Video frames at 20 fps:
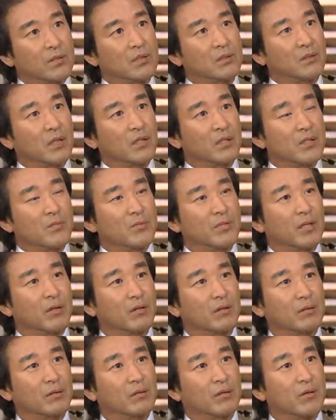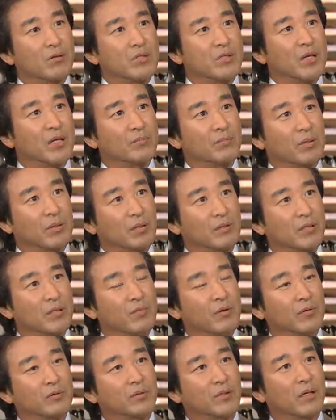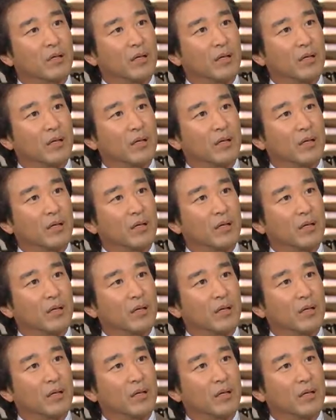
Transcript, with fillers: 이 실장 임의대로 그런 제안 받아들이면